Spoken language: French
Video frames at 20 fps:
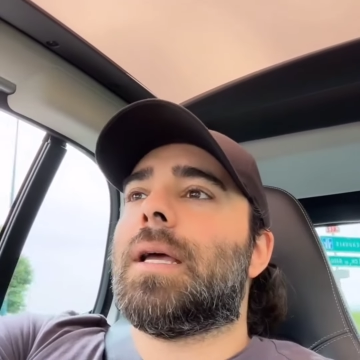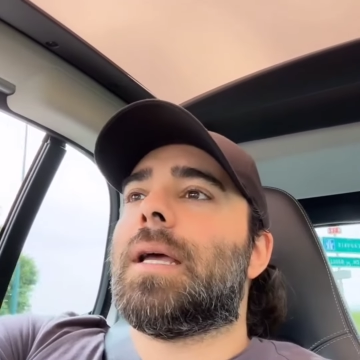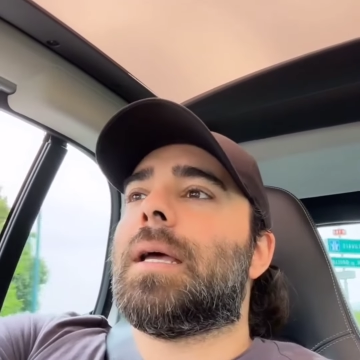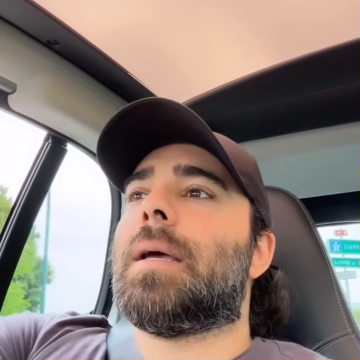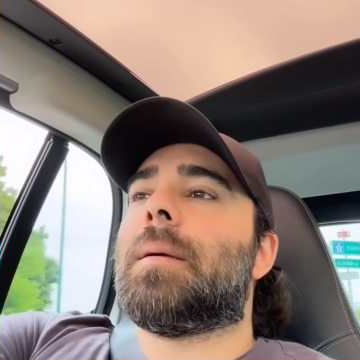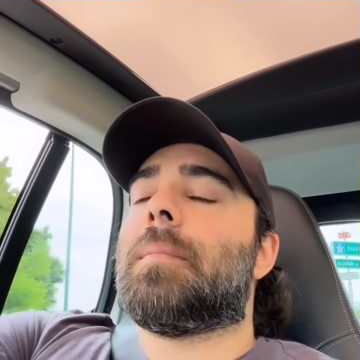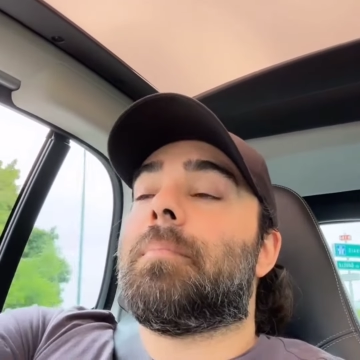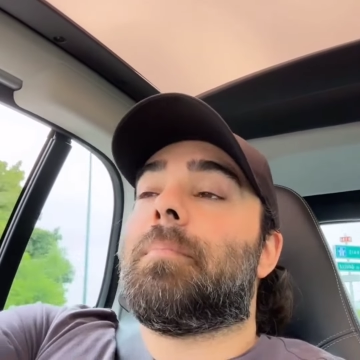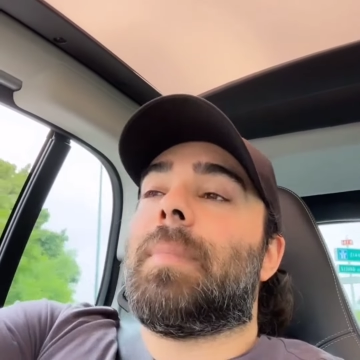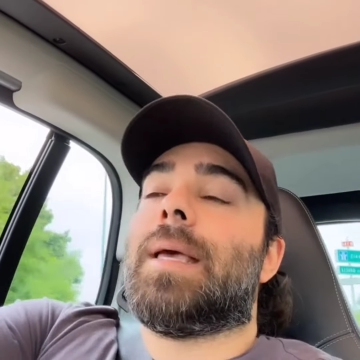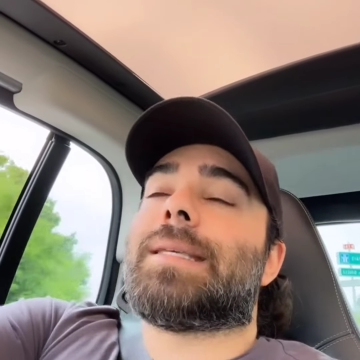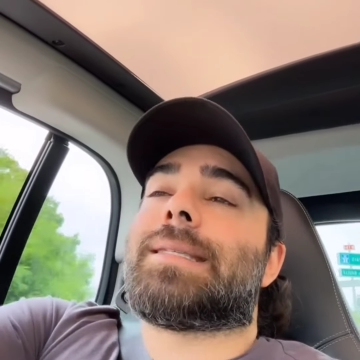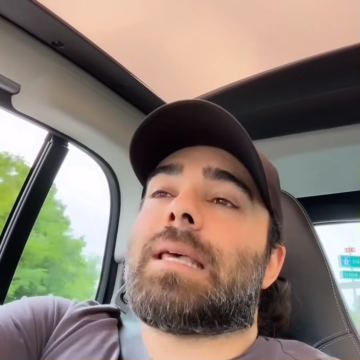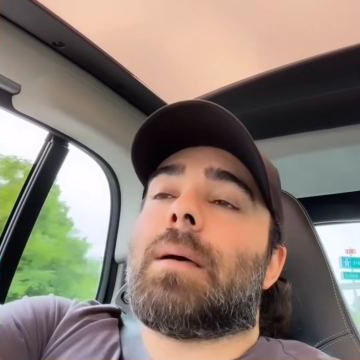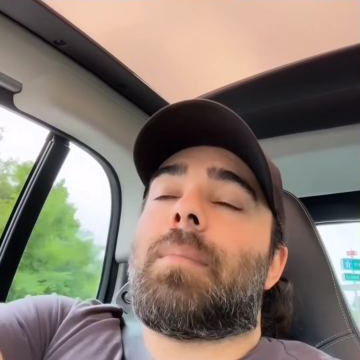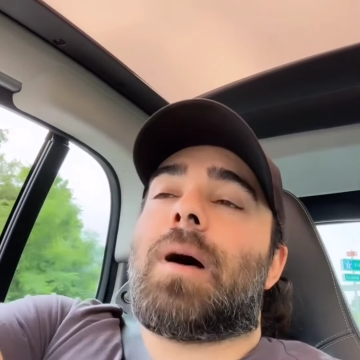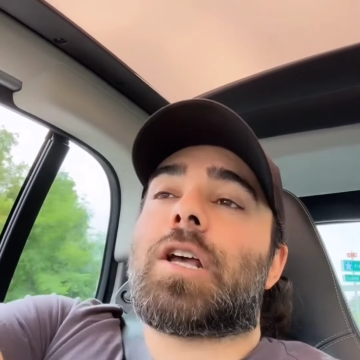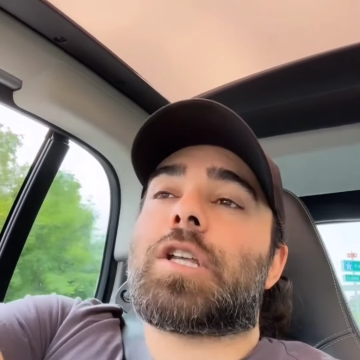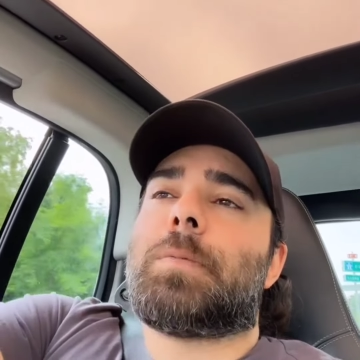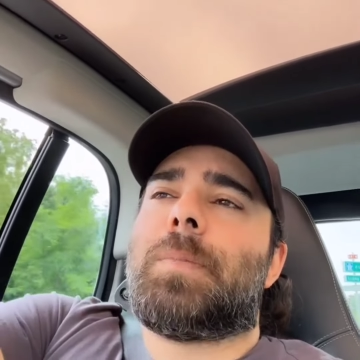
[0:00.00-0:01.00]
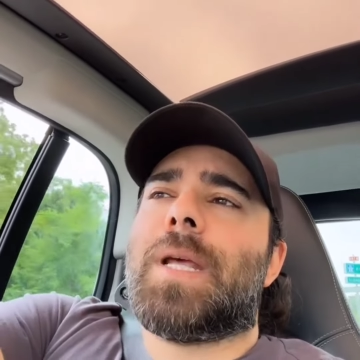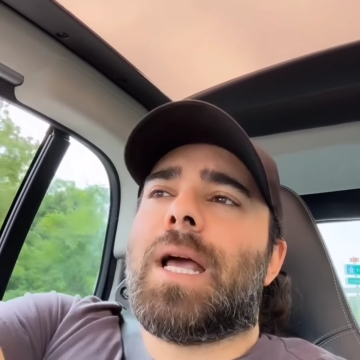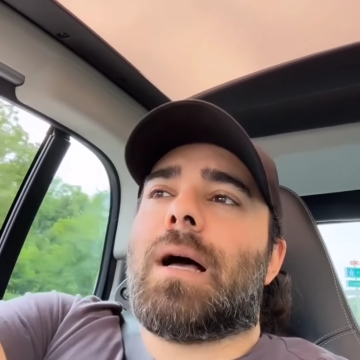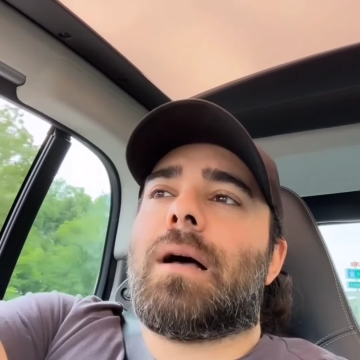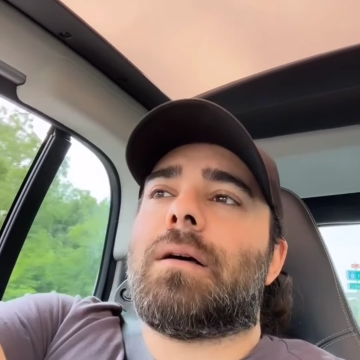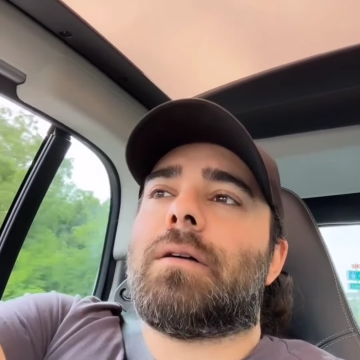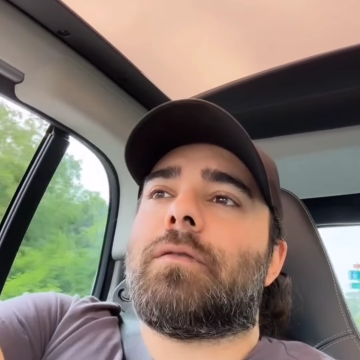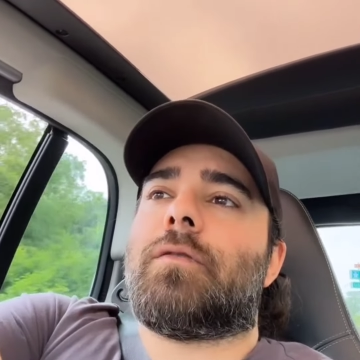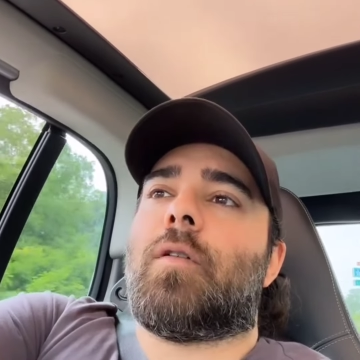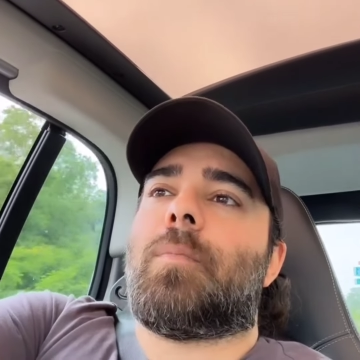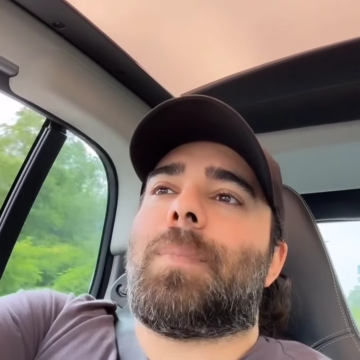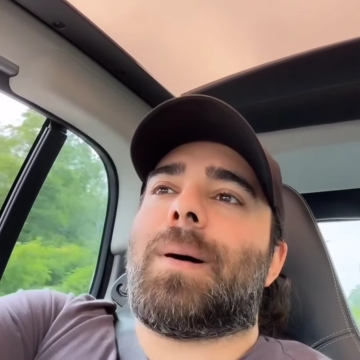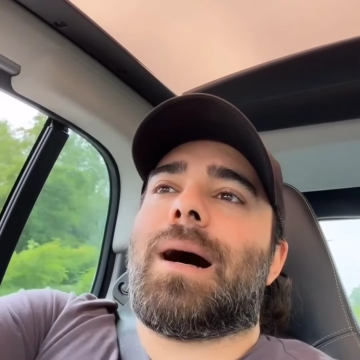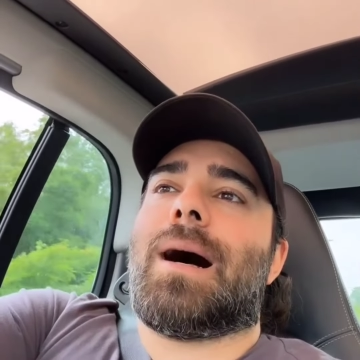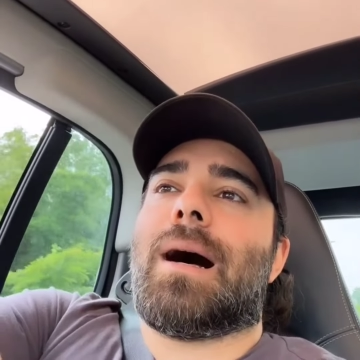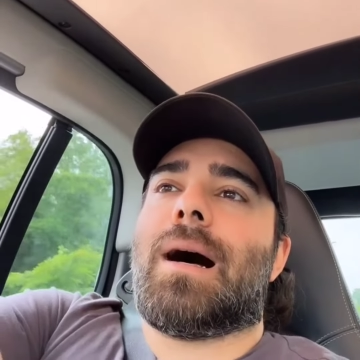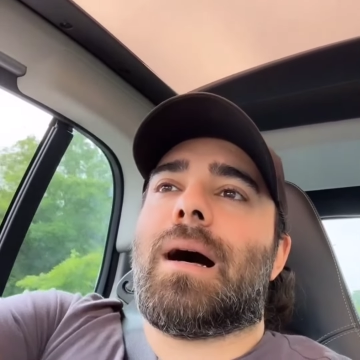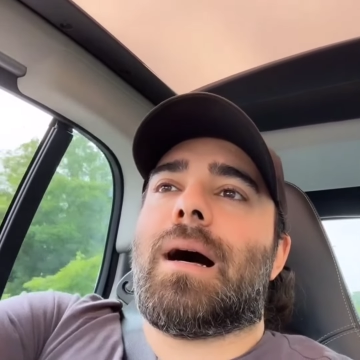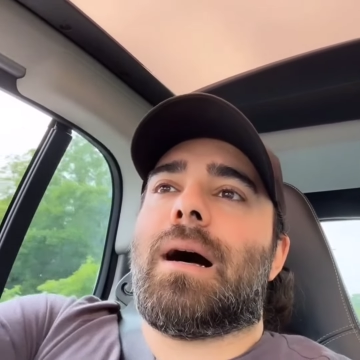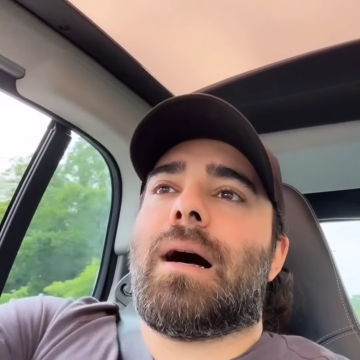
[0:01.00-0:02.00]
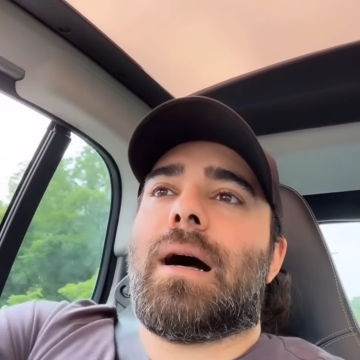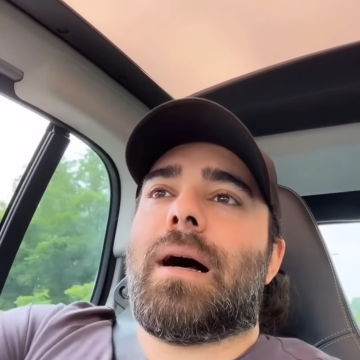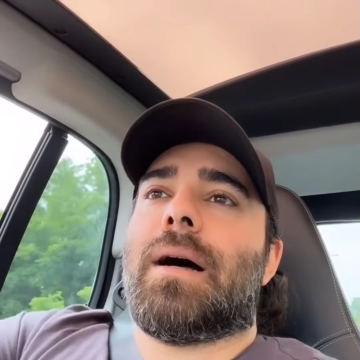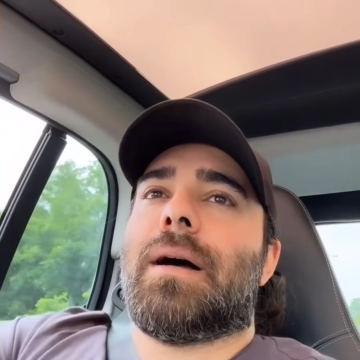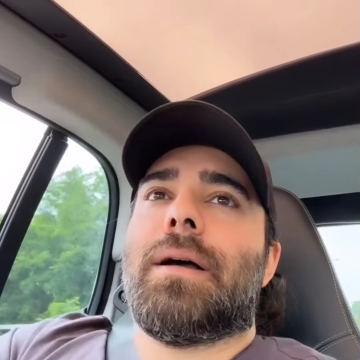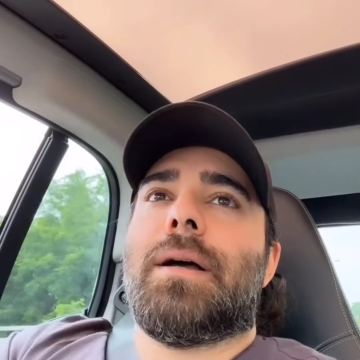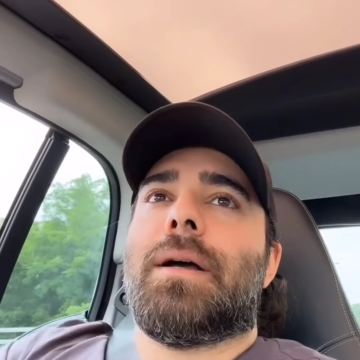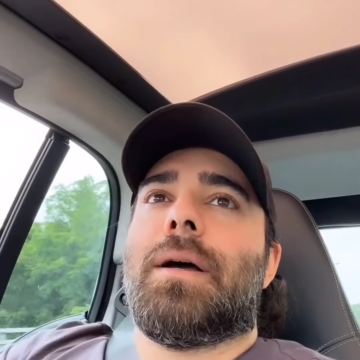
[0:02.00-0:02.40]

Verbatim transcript: Mais ça marche bien. Faut pas.